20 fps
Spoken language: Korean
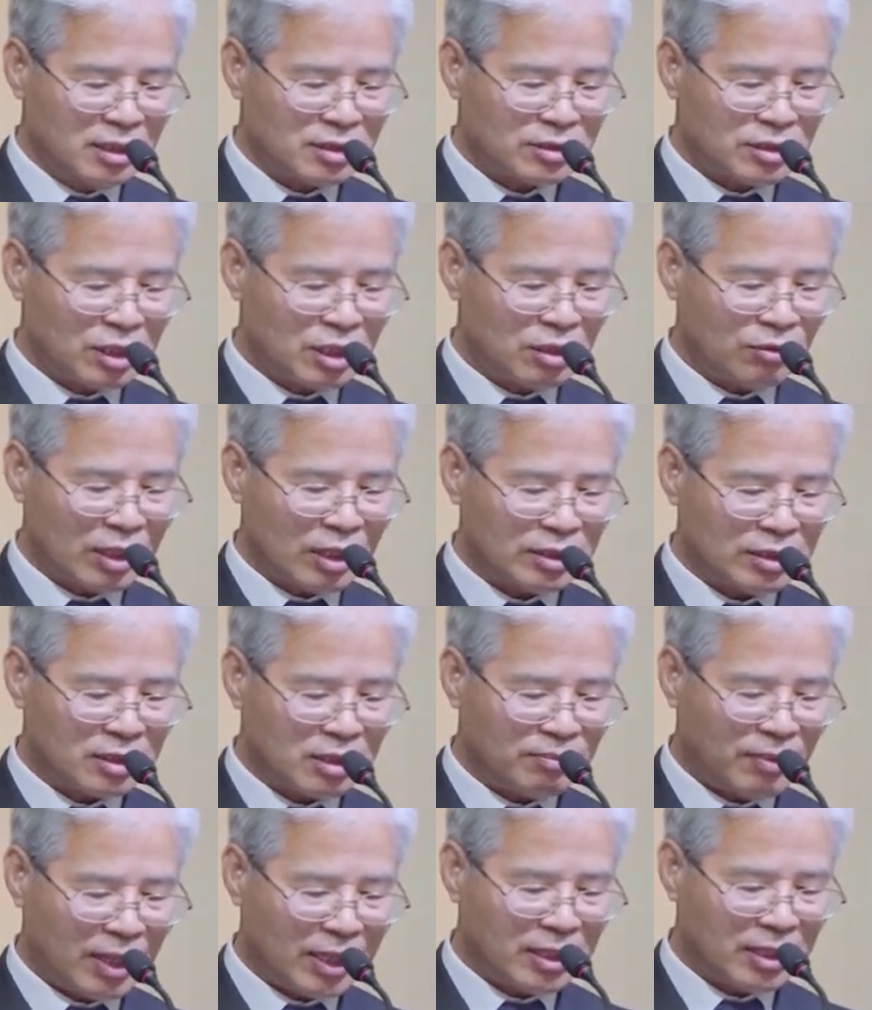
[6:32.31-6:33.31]

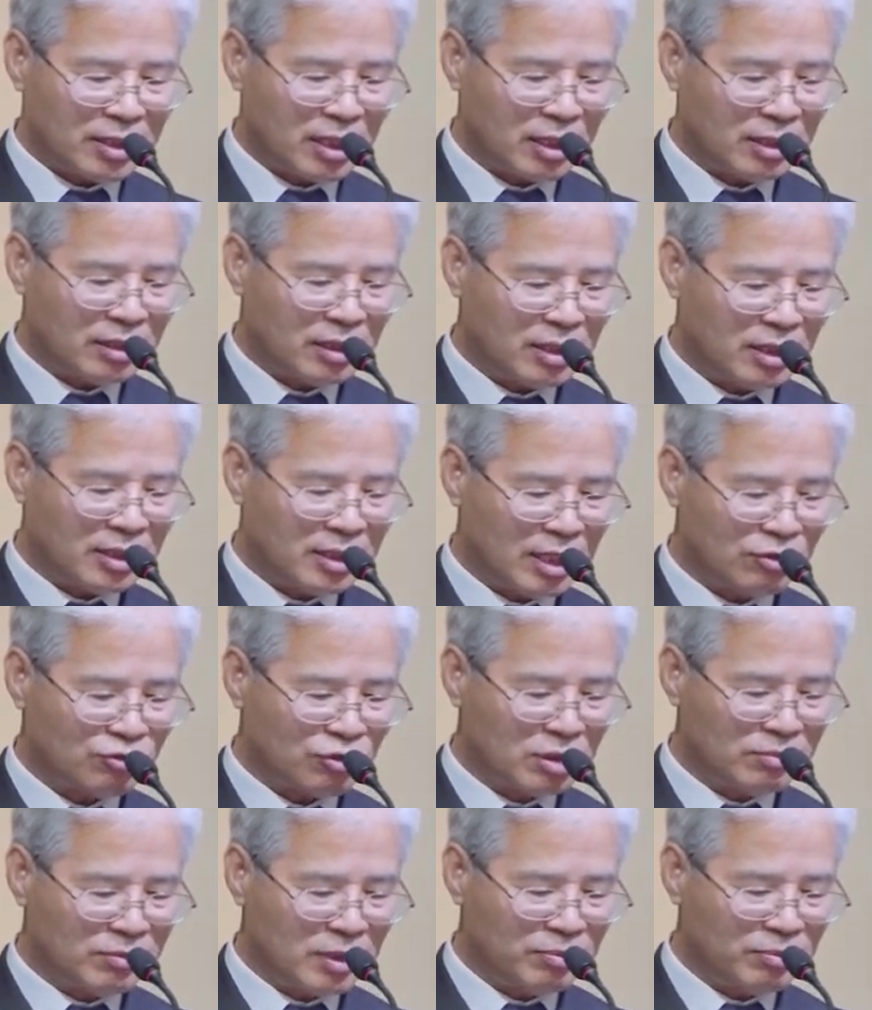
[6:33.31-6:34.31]
서기관들, 바리새인들이
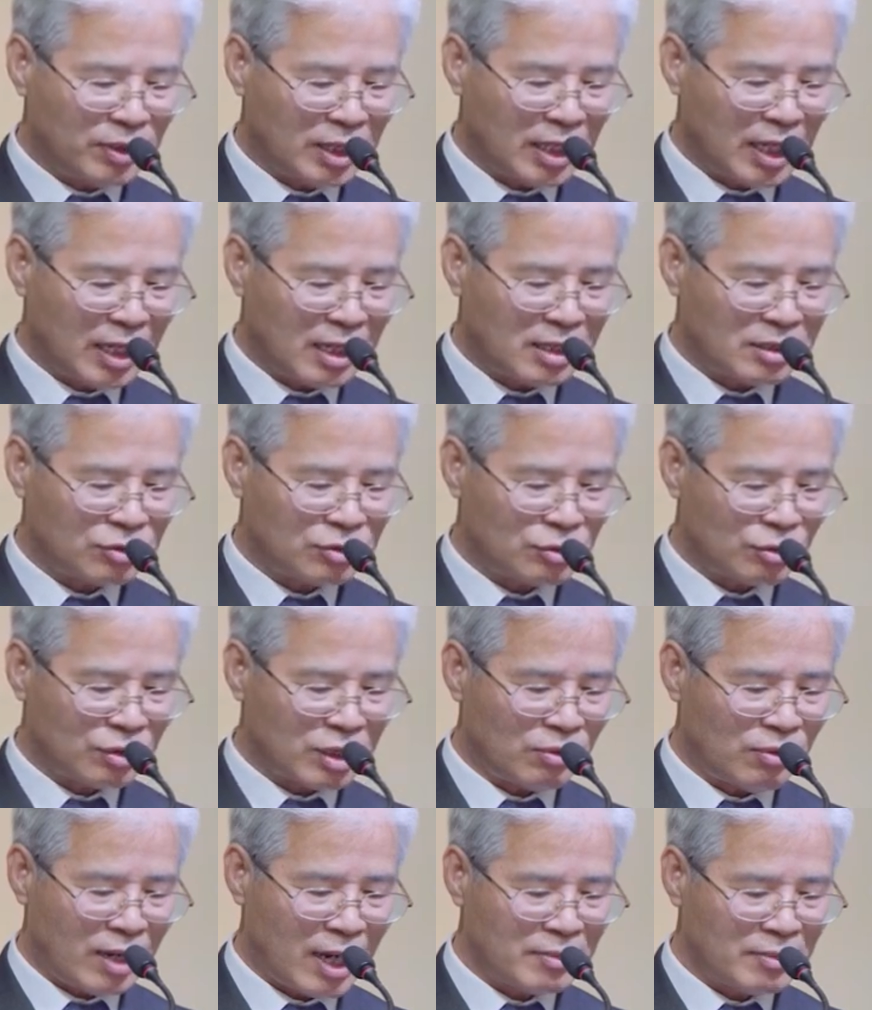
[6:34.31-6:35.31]
예수님을 비난하는
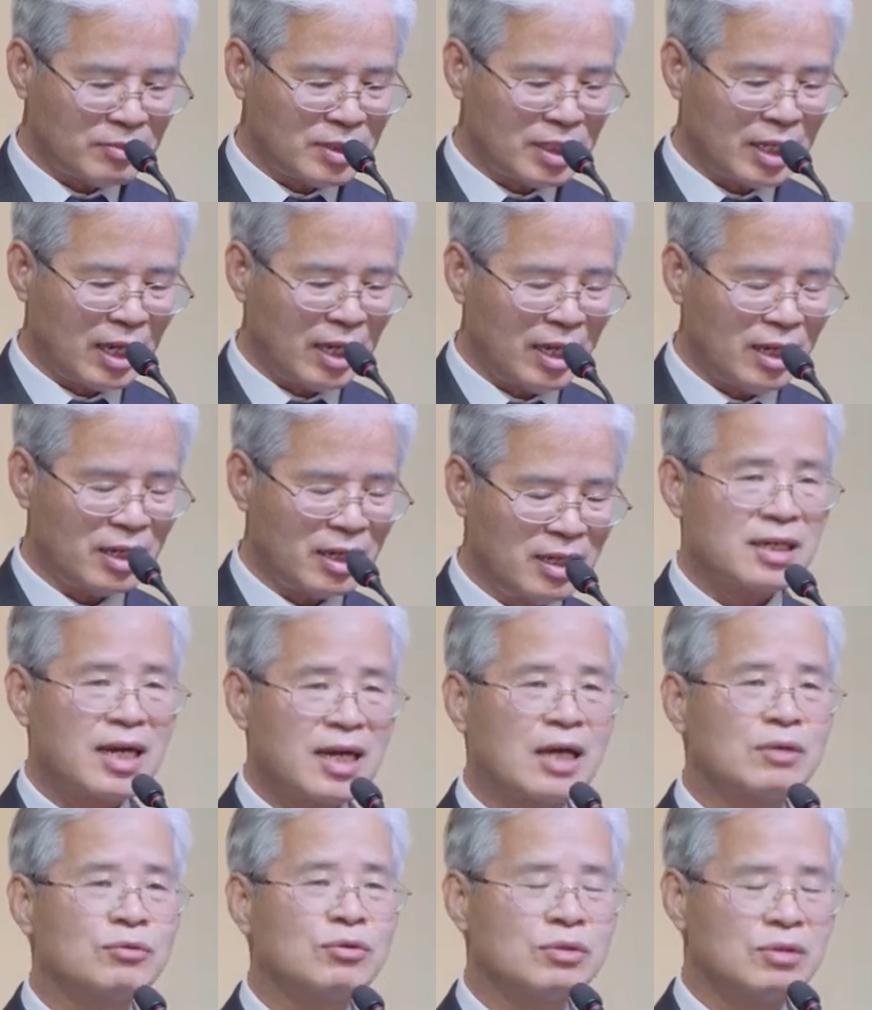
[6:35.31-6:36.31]
소리와 함께
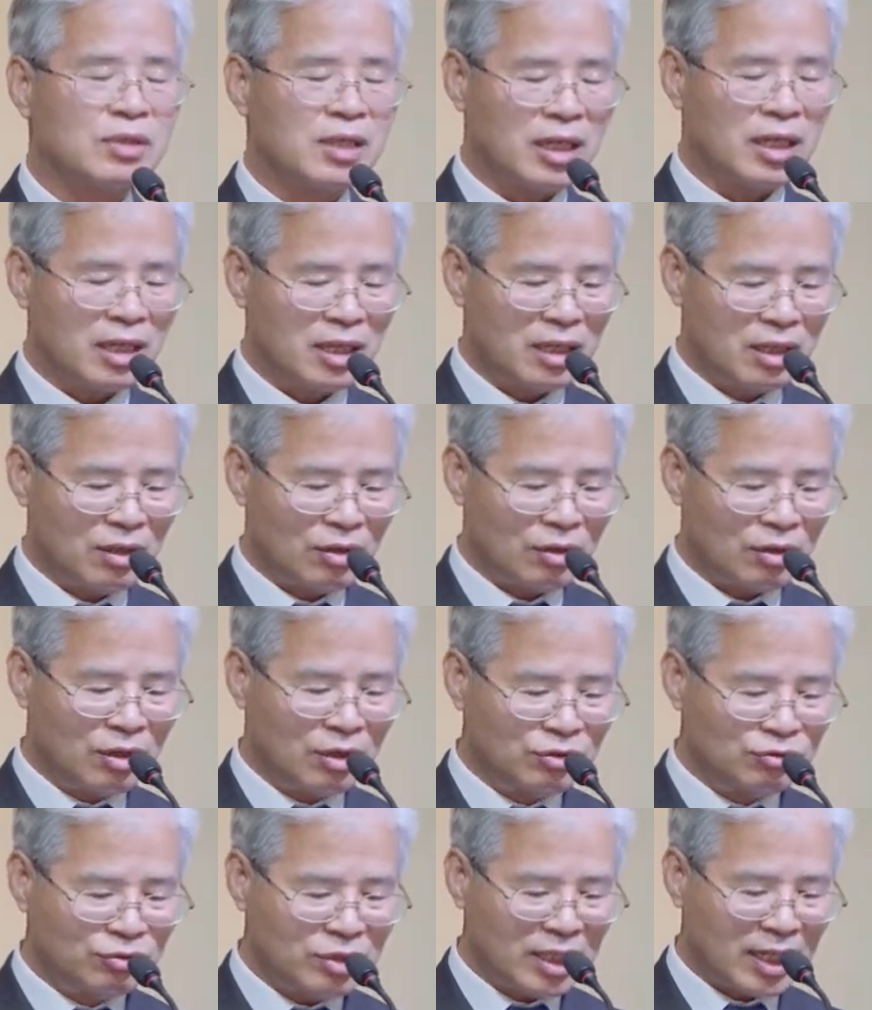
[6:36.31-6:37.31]
강도들의
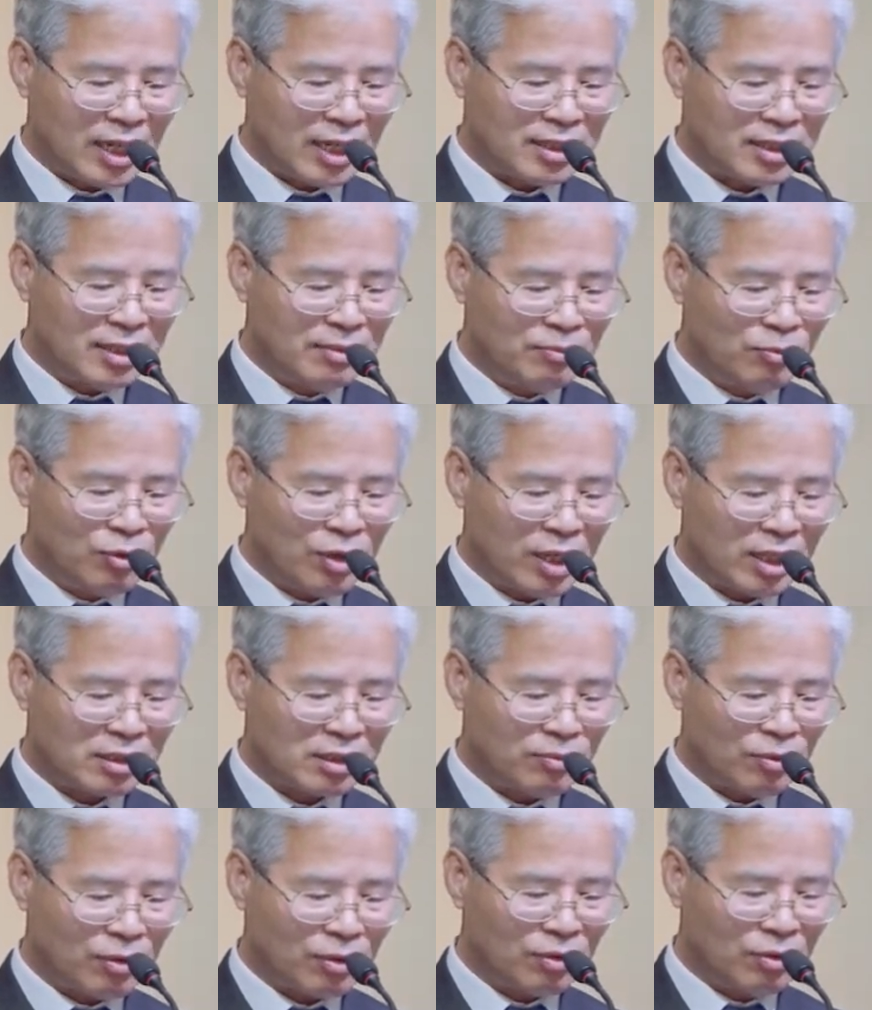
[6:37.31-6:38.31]
얼굴이나
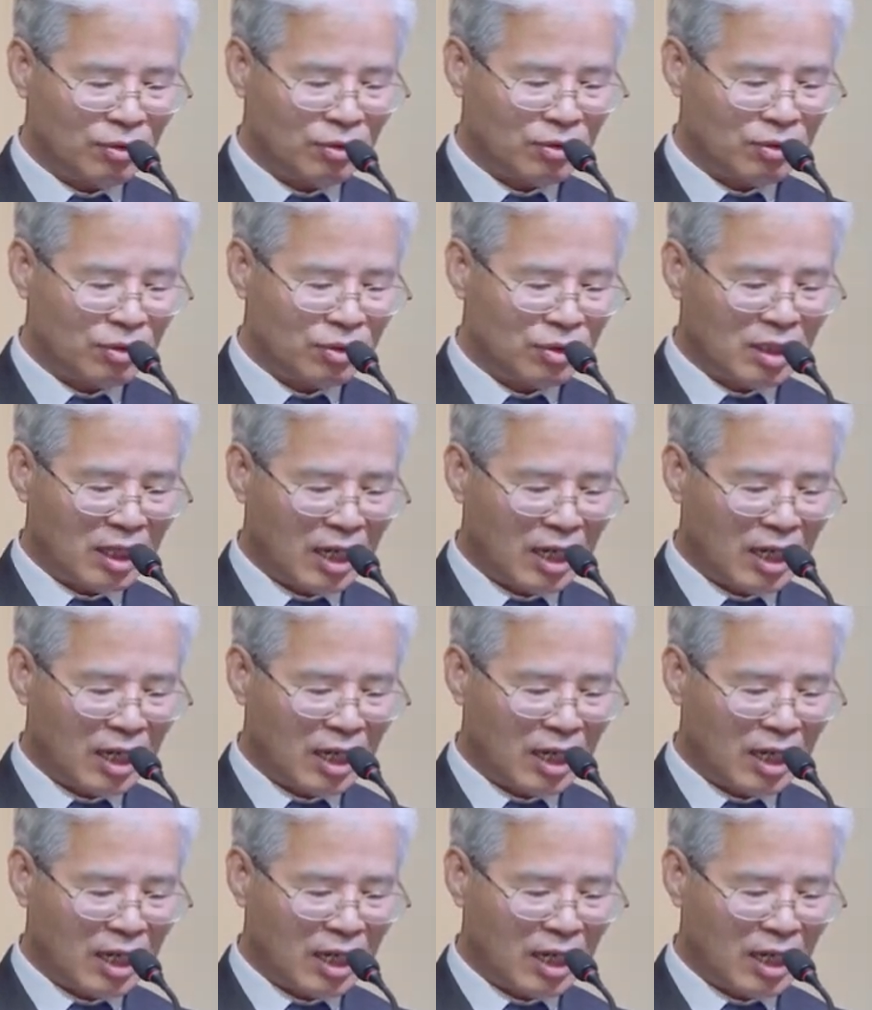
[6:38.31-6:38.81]
입모양을 보고